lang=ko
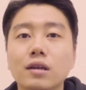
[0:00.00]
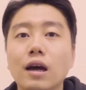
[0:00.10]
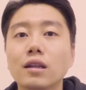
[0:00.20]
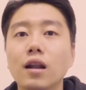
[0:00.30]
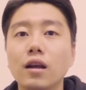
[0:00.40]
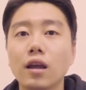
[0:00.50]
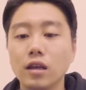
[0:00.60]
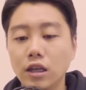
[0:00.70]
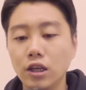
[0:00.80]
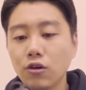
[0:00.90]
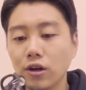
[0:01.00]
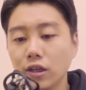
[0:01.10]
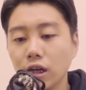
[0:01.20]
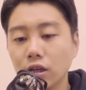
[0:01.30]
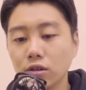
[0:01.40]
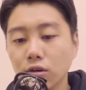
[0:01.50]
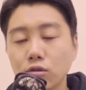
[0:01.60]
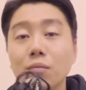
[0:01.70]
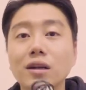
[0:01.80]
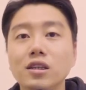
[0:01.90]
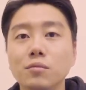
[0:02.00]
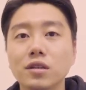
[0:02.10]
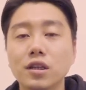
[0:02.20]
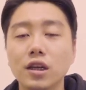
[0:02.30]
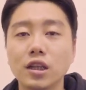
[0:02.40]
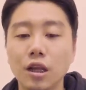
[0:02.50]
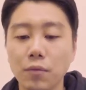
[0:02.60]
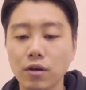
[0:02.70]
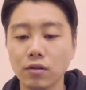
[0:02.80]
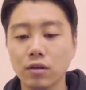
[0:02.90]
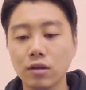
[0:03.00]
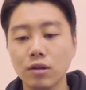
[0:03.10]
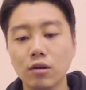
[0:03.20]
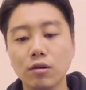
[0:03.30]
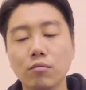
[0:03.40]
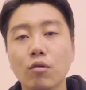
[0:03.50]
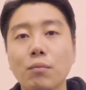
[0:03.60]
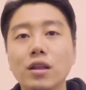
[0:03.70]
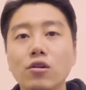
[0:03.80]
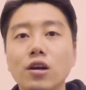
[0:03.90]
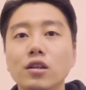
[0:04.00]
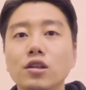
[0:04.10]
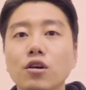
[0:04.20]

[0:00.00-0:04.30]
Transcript: 간단하게 이거에 대해서 좀 말씀을 드리게 되면 뭐 배터리 같은